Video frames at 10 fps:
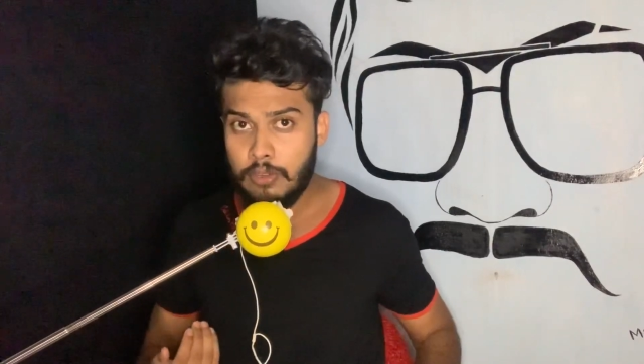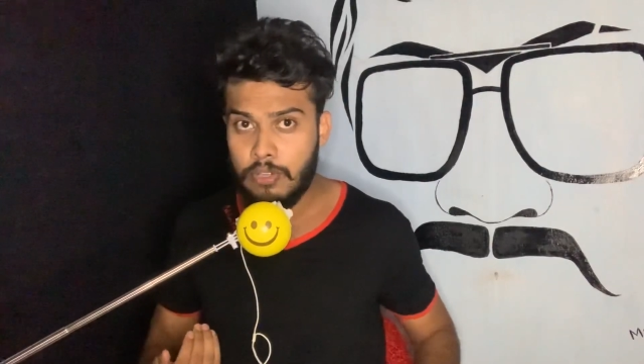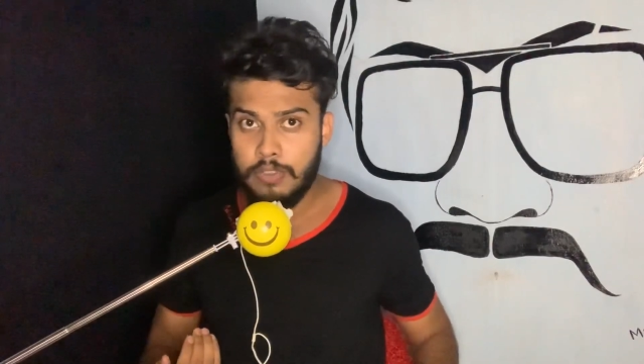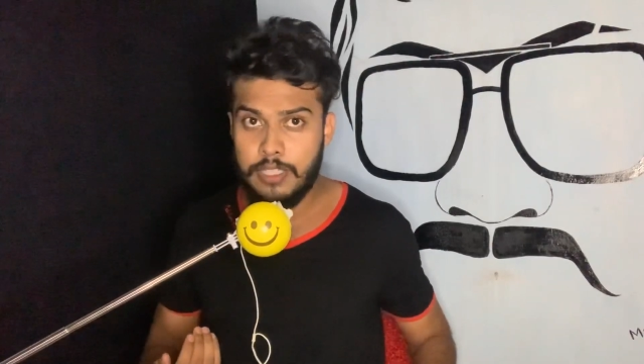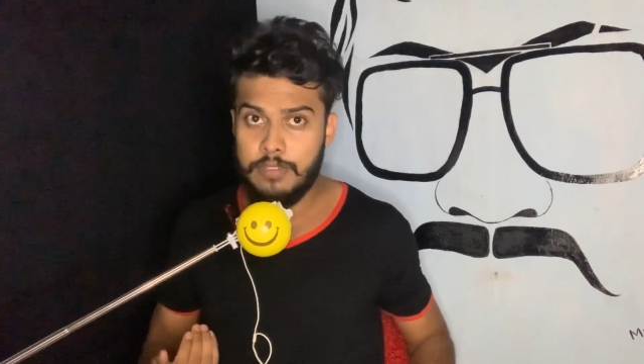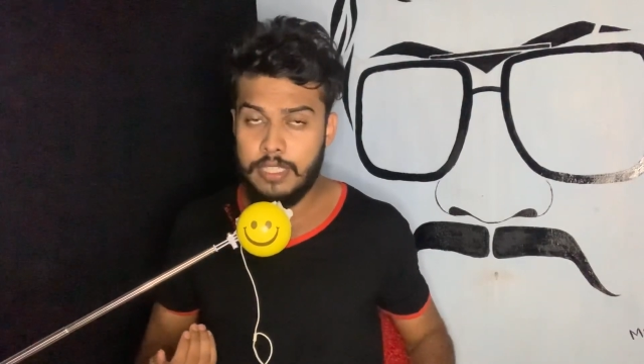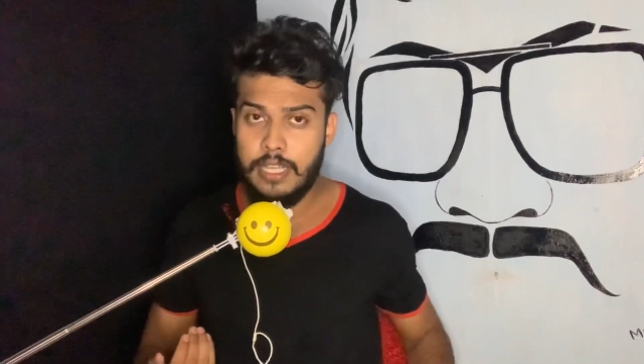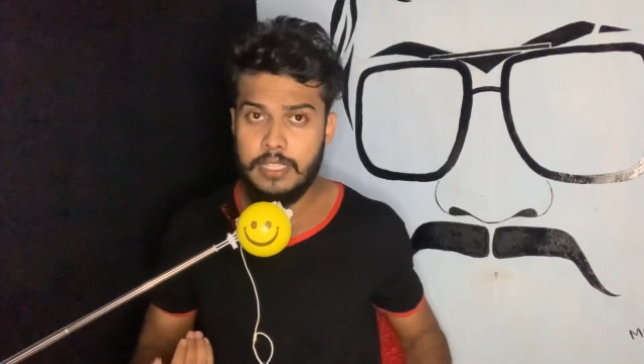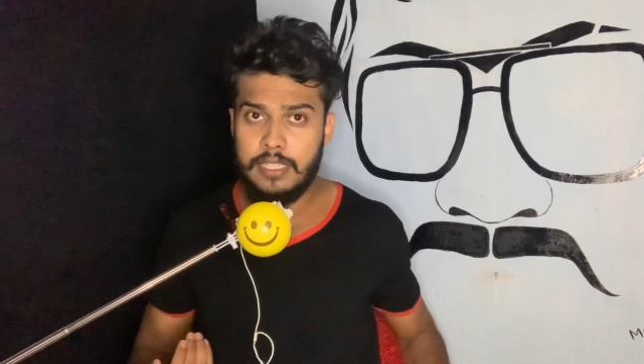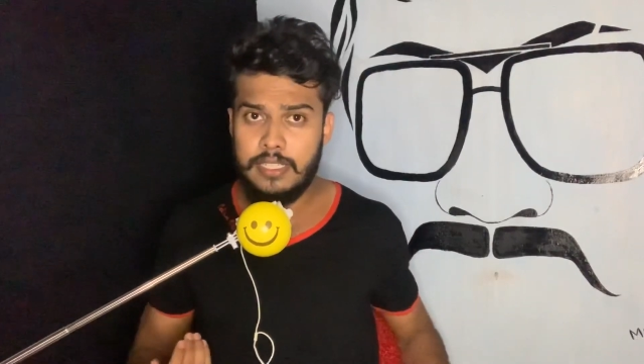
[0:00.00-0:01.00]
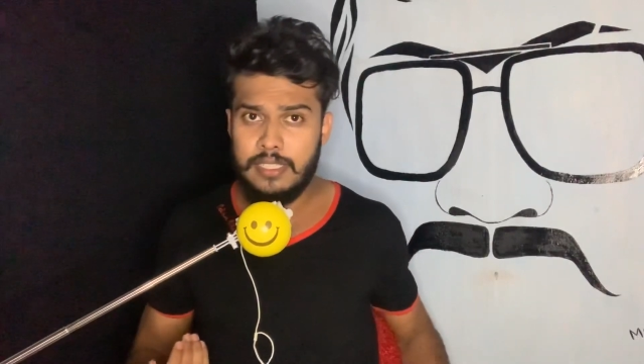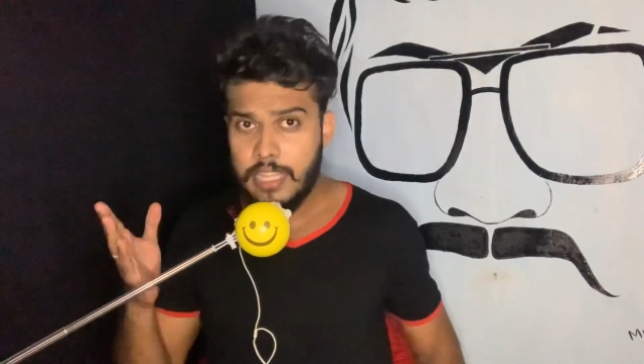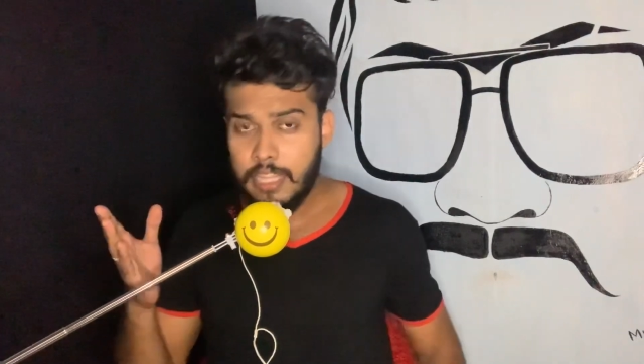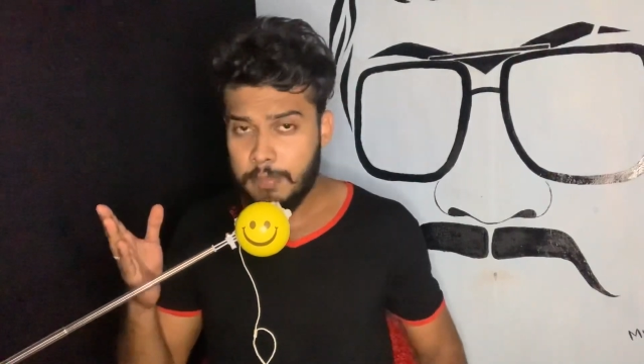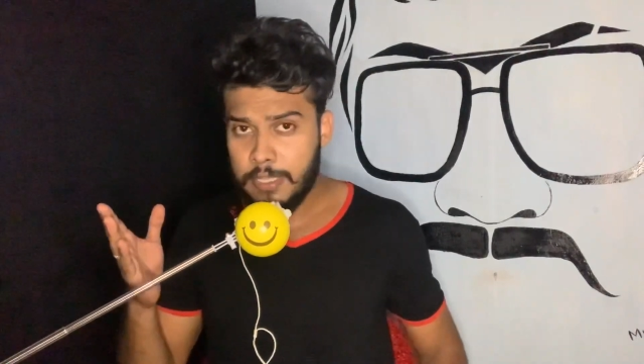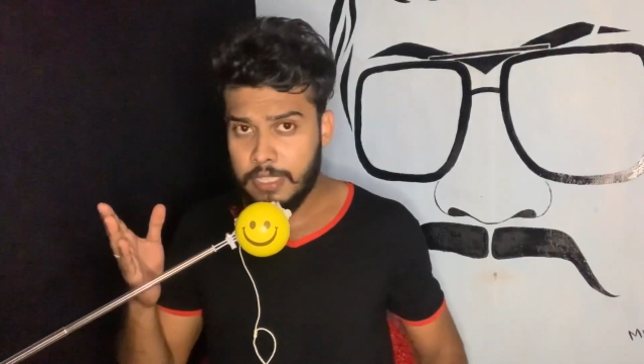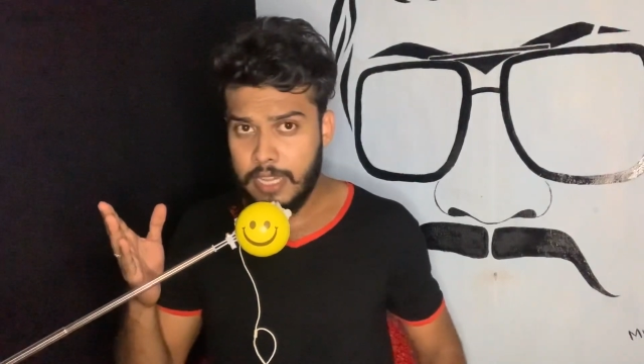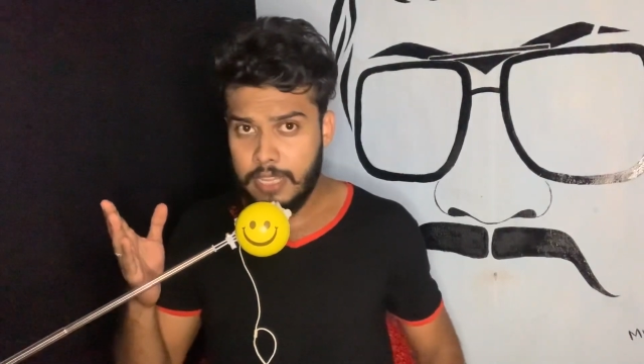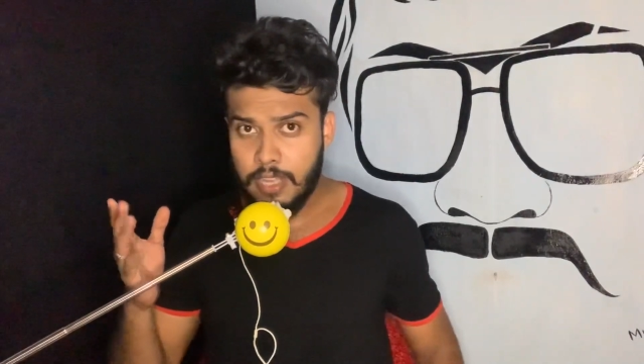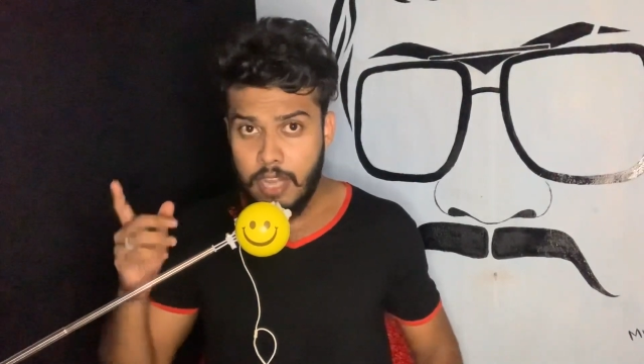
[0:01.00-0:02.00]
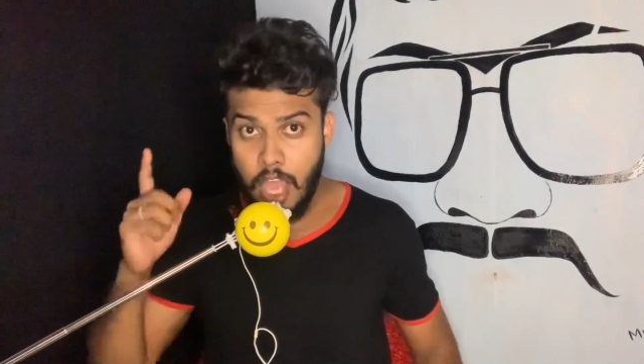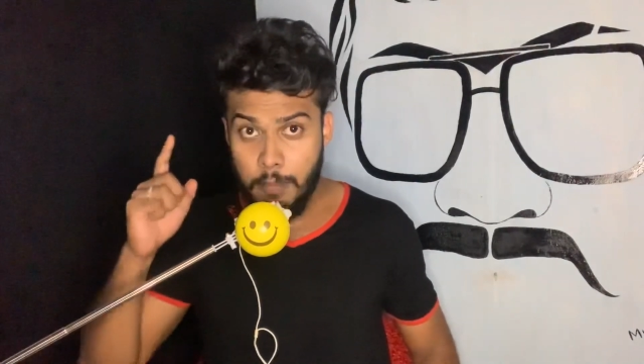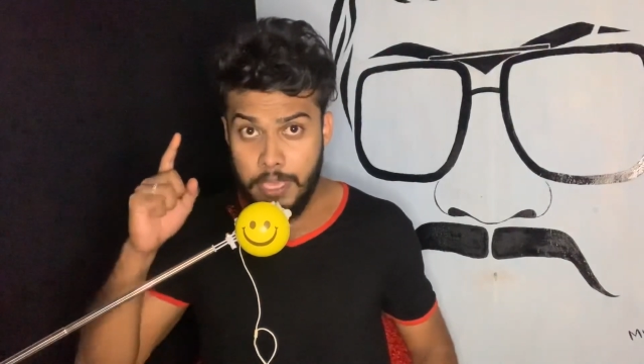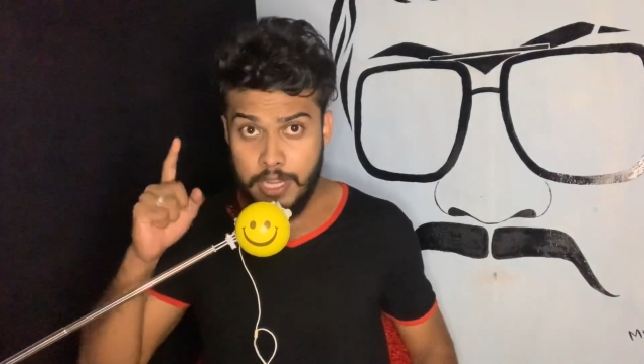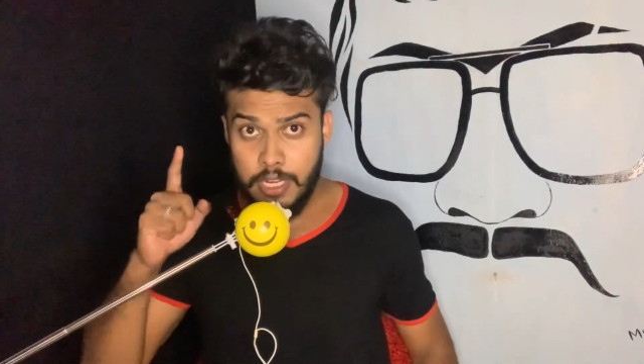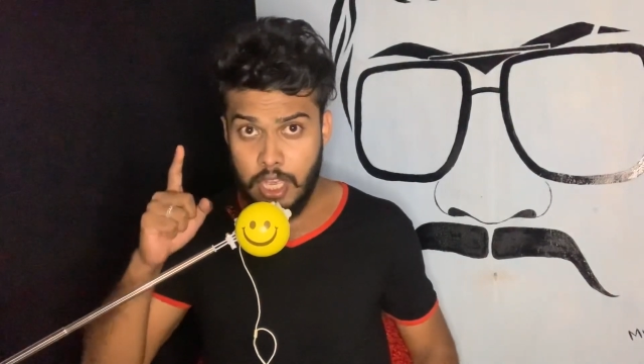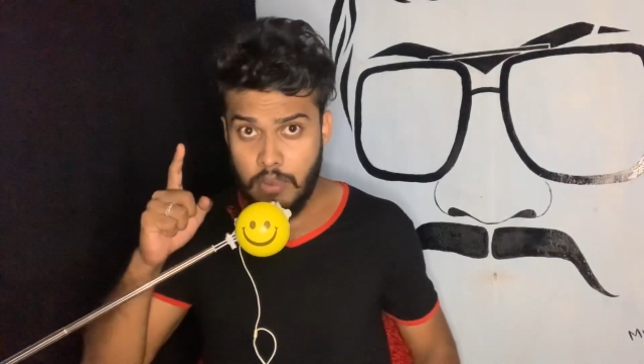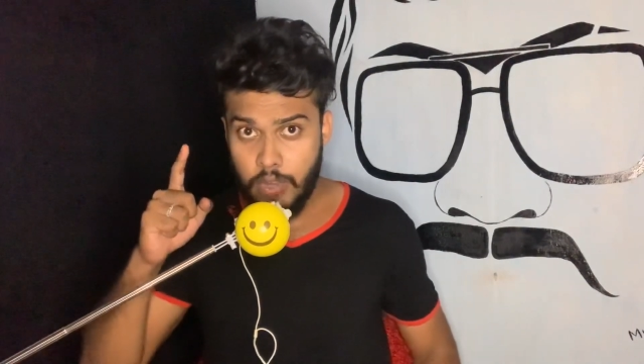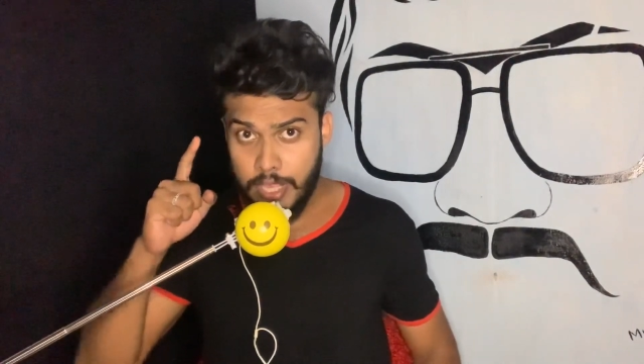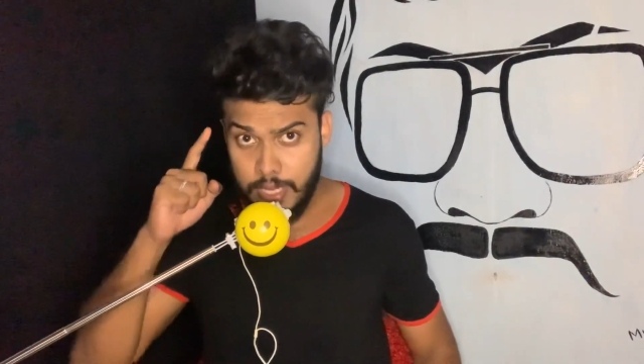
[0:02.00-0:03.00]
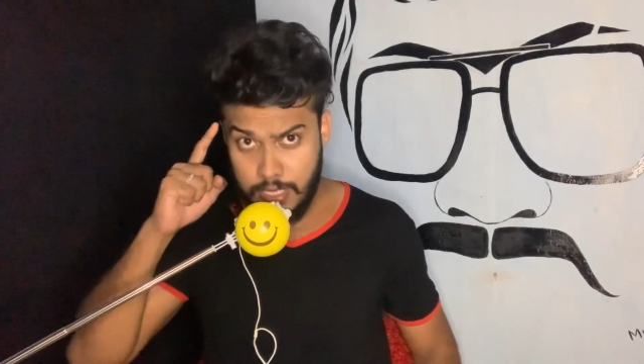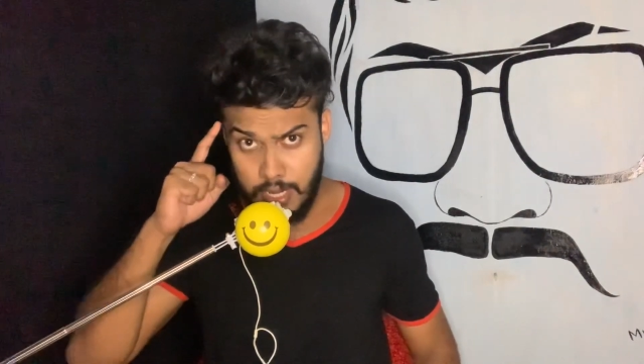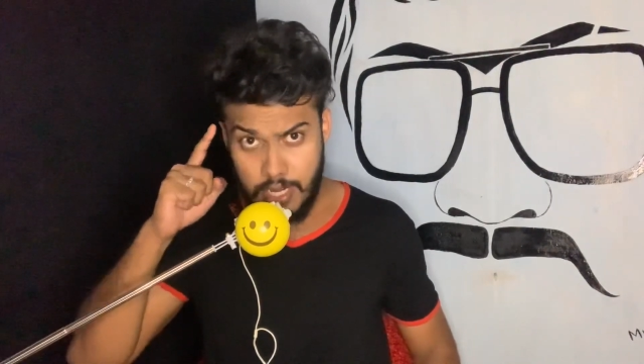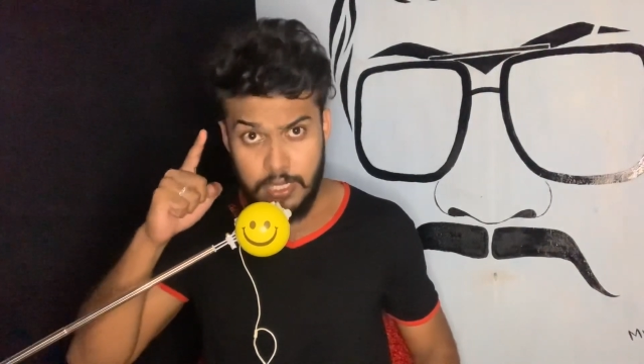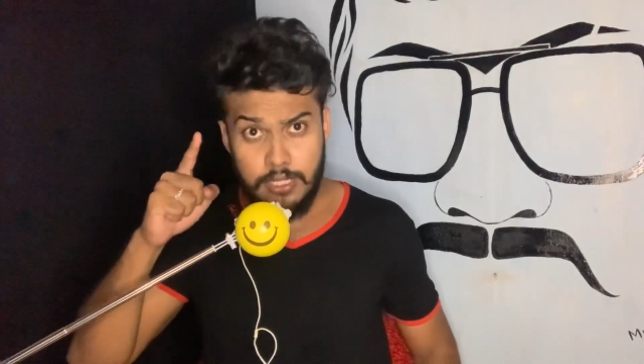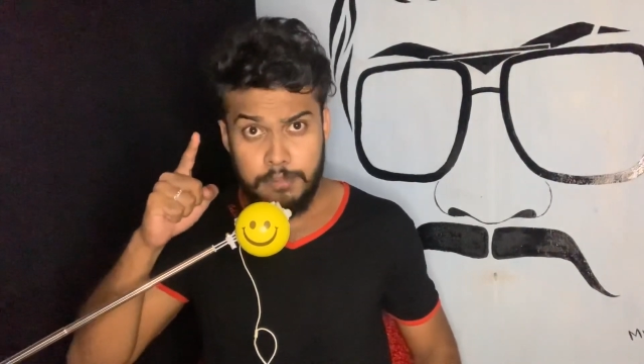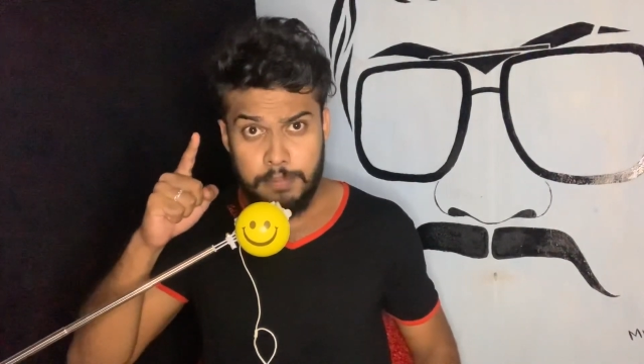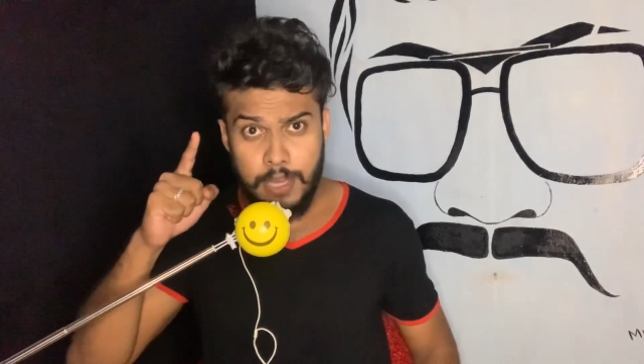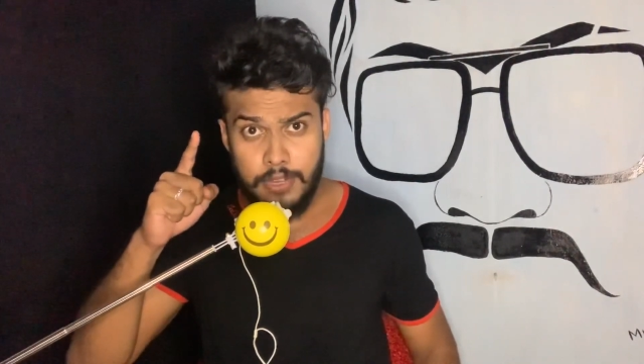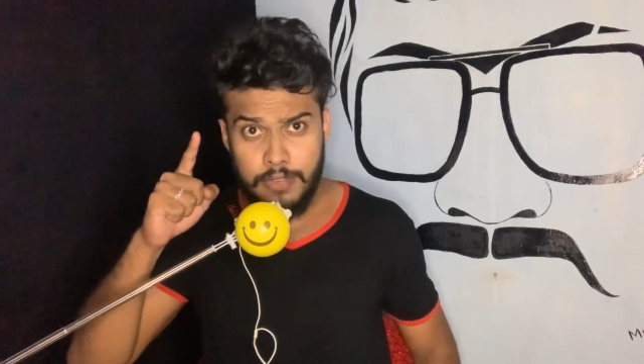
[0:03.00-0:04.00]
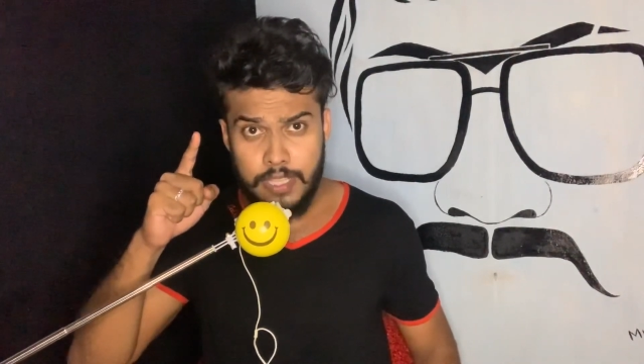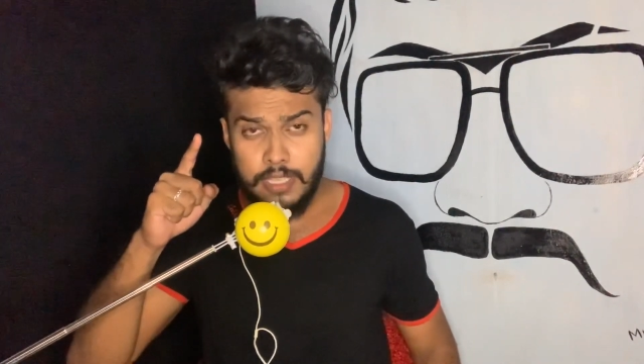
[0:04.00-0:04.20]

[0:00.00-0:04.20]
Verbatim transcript: கொண்டு வந்து விட்டார்கள் சந்தர்ப்பத்திலே தான் அமெரிக்காவுடைய கழுகு பார்வை